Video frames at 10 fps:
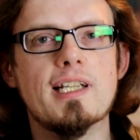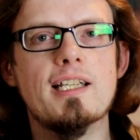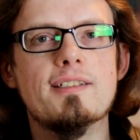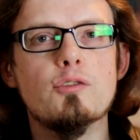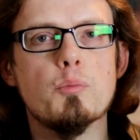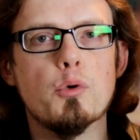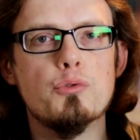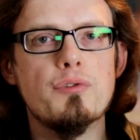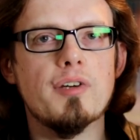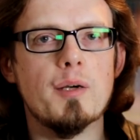qualité de
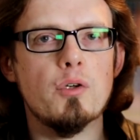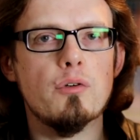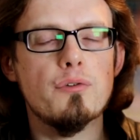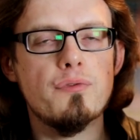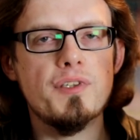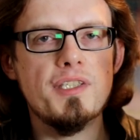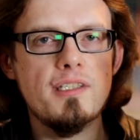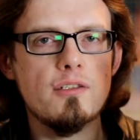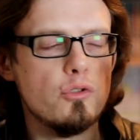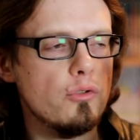produit vraiment euh,
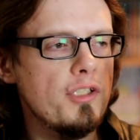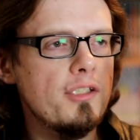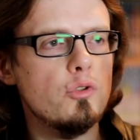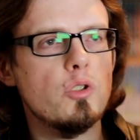fini, solide.